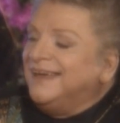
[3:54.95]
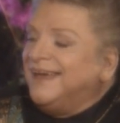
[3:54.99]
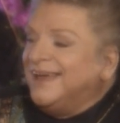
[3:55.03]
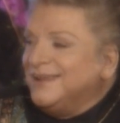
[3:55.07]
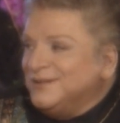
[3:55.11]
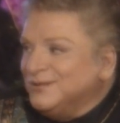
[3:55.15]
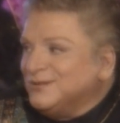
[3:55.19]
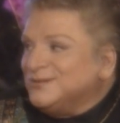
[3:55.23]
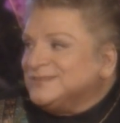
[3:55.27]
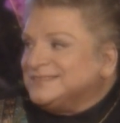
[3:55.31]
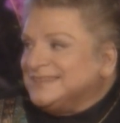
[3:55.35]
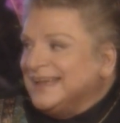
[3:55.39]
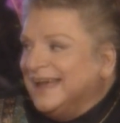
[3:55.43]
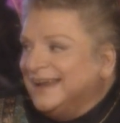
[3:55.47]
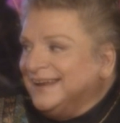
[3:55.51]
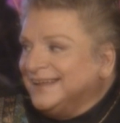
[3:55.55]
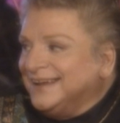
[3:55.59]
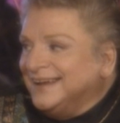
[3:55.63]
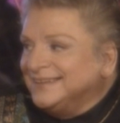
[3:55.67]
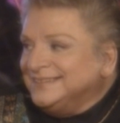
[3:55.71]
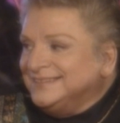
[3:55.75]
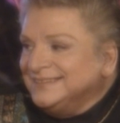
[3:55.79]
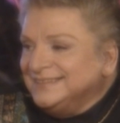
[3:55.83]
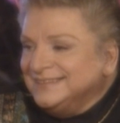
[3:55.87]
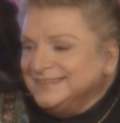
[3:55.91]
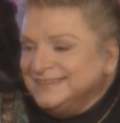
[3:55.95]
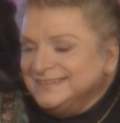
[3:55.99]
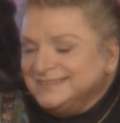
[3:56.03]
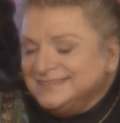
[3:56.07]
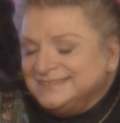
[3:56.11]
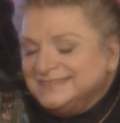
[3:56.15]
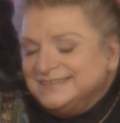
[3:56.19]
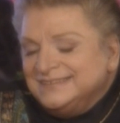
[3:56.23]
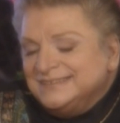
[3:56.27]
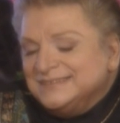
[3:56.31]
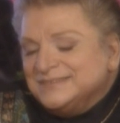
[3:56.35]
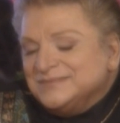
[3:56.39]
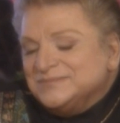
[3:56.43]
en güzel
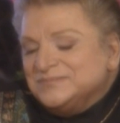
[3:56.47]
kadınıydı.